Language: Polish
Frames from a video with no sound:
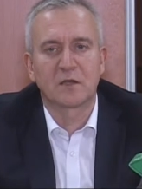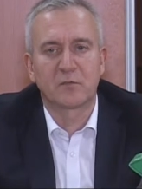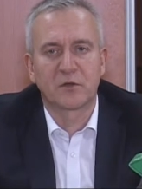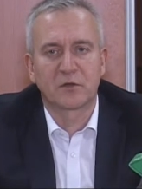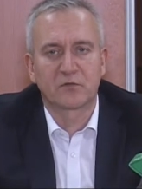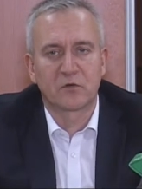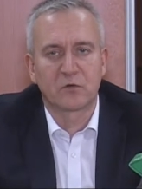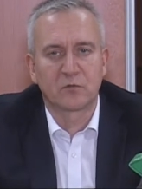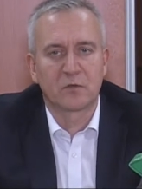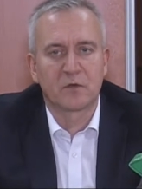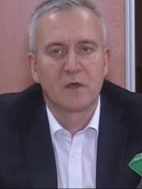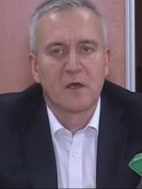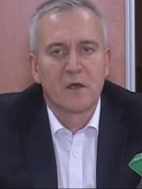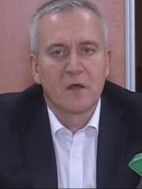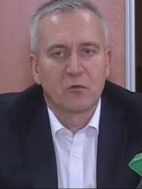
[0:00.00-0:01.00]
Platformy
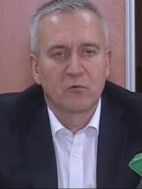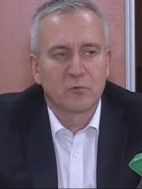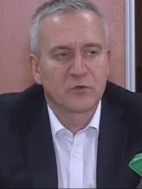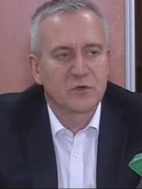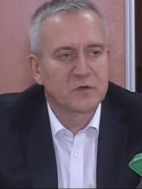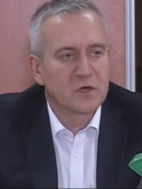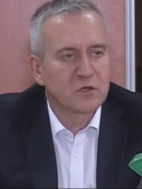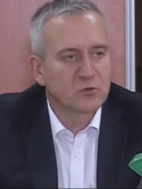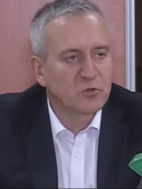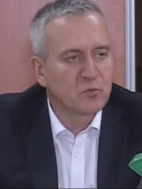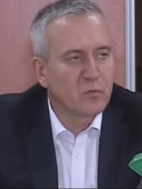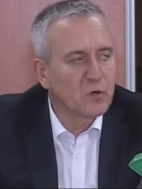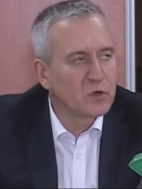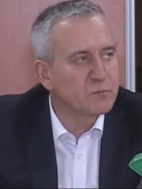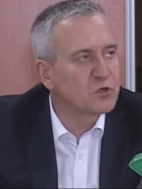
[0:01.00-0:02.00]
Łomżyńskiej,
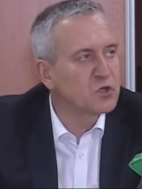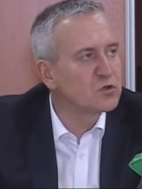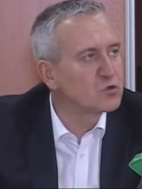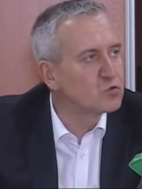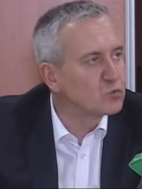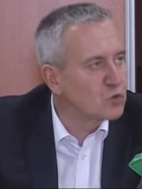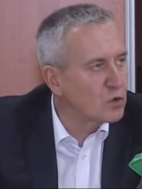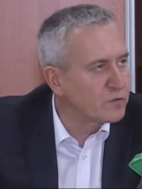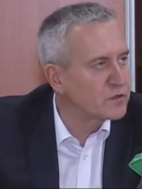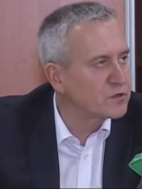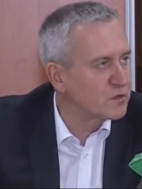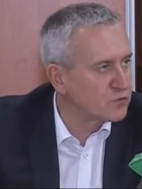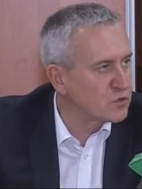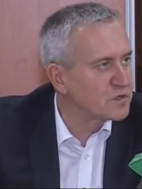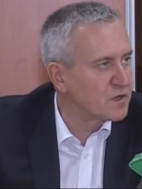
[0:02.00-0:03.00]
żebyśmy mogli przedyskutować
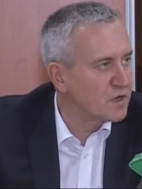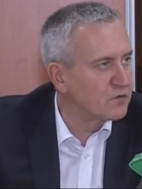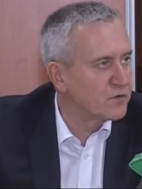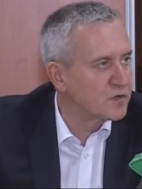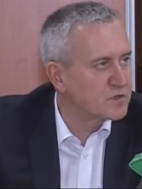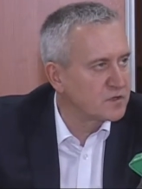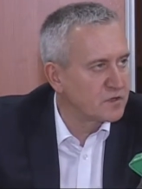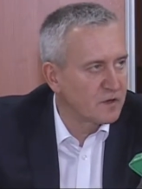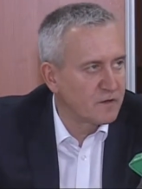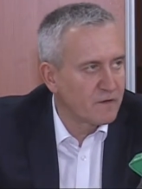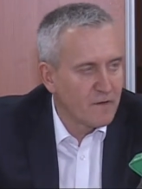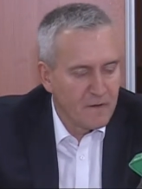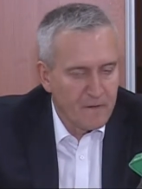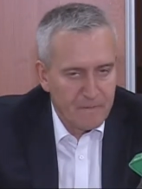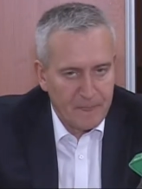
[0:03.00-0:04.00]
te wszystkie kwestie
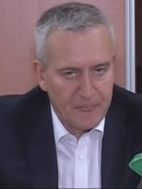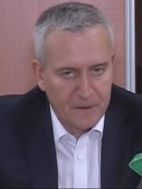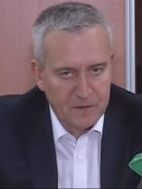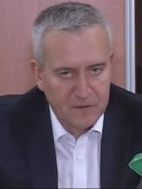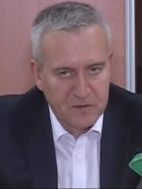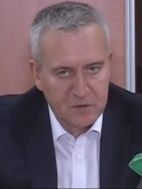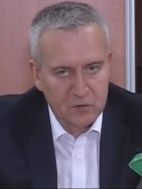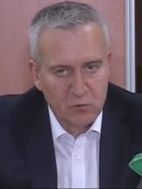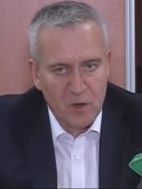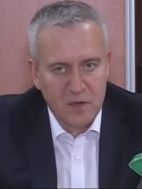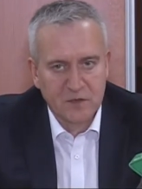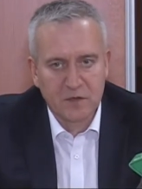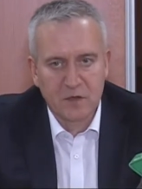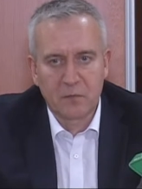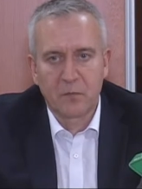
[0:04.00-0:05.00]
no, i
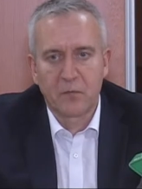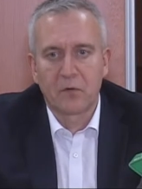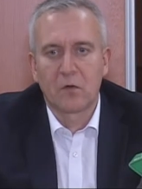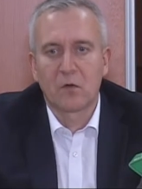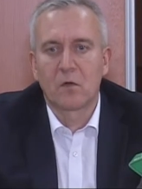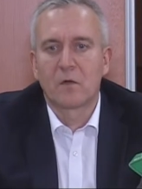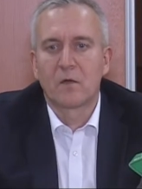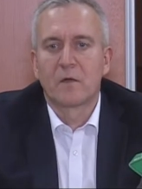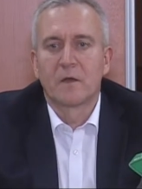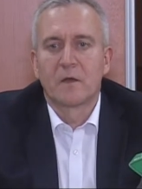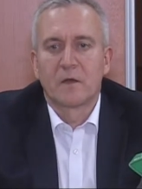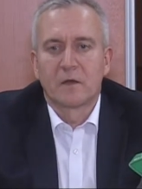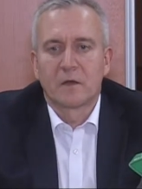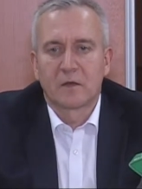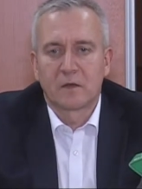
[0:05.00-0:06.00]
sytuacje po,
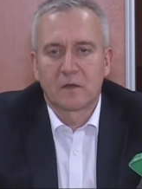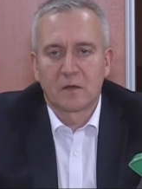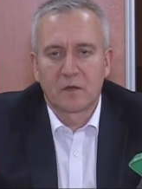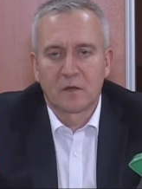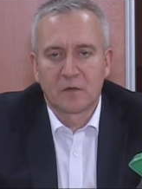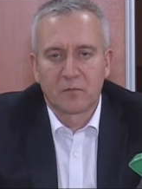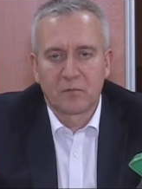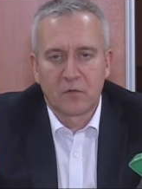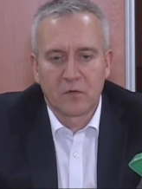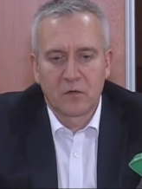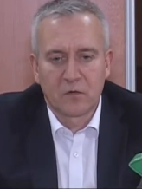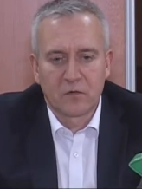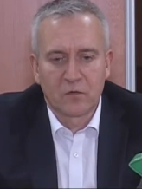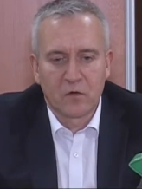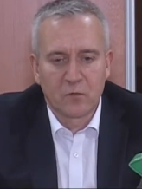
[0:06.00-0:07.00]
y,
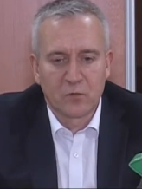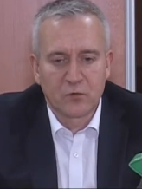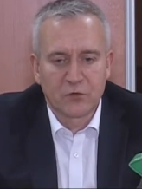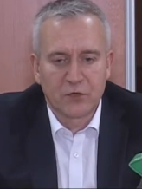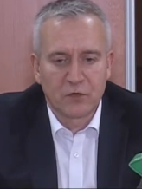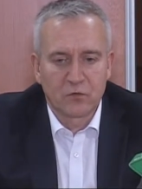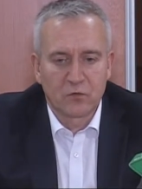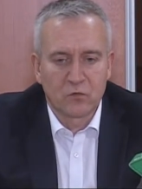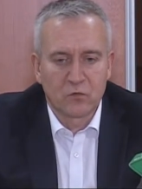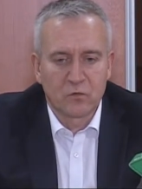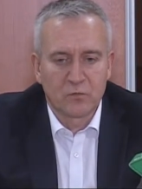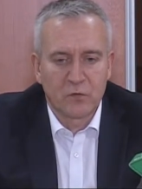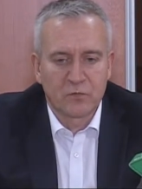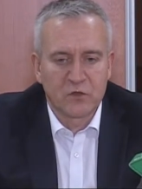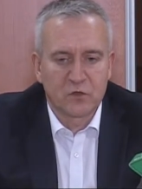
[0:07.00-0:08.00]
po
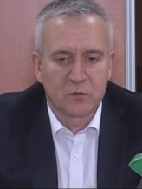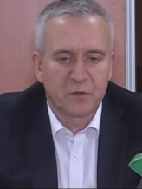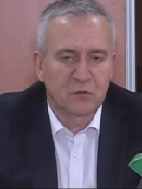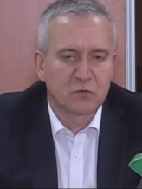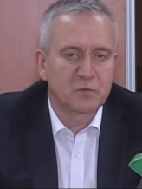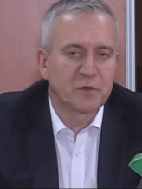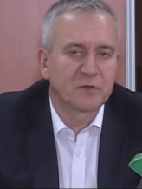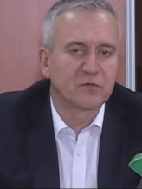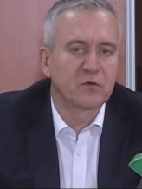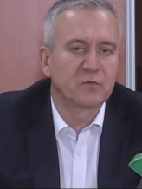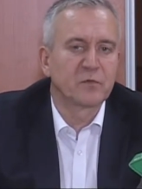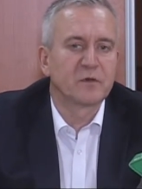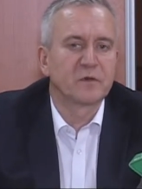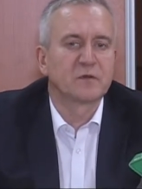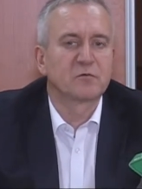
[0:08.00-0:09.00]
opuszczeniu, po wystąpieniu z
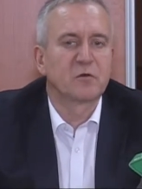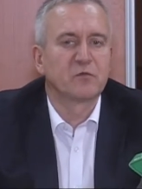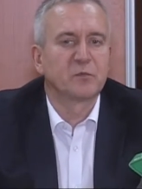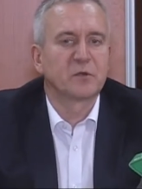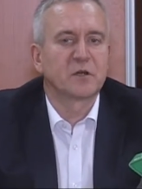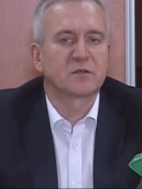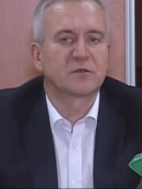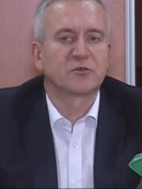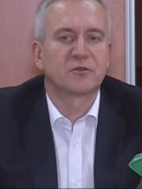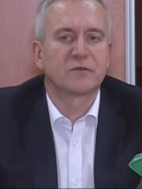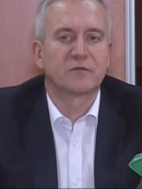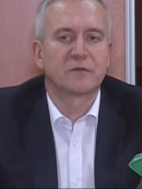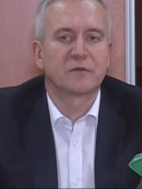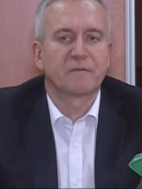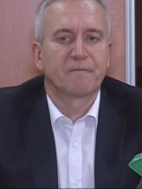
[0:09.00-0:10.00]
Platformy Sławomira Zgrzywy.